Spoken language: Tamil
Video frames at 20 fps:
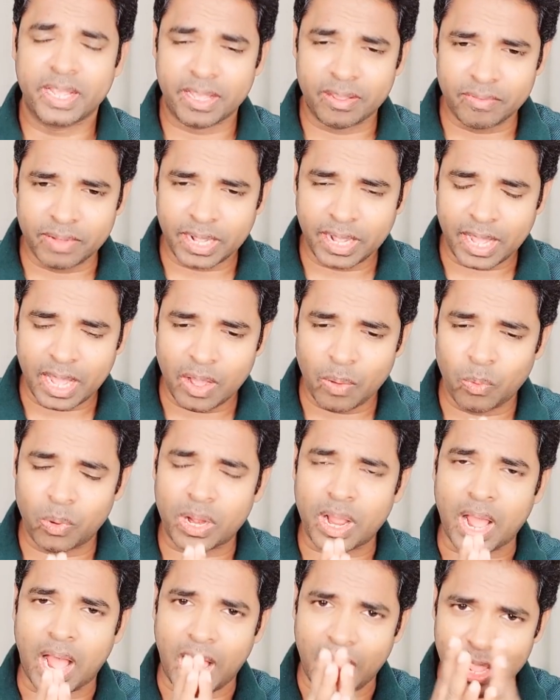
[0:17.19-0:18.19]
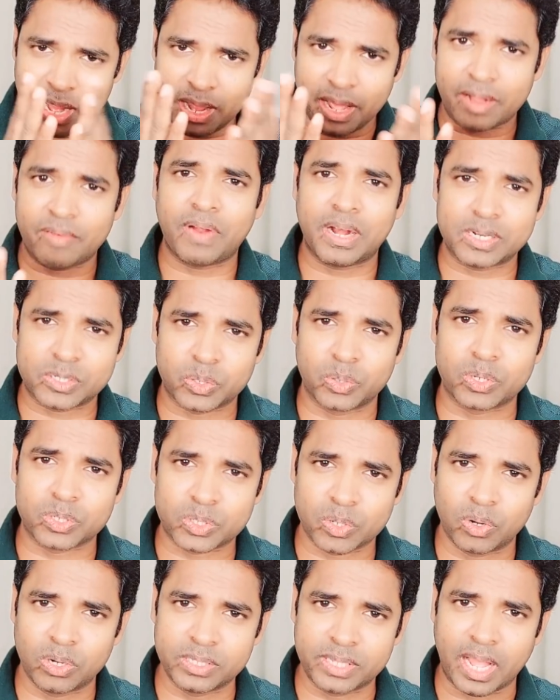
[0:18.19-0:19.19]
இவங்க ஒரு ஹாயில் அட்வான்ஸ் ஒரு
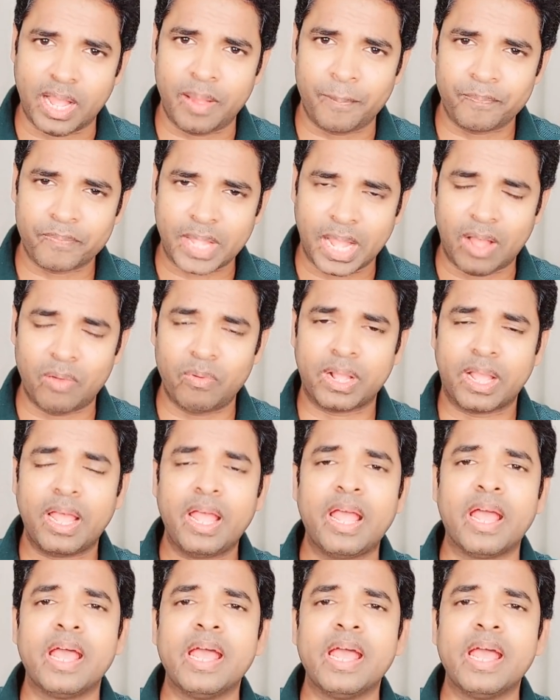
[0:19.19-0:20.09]
சோல் தான் அவங்க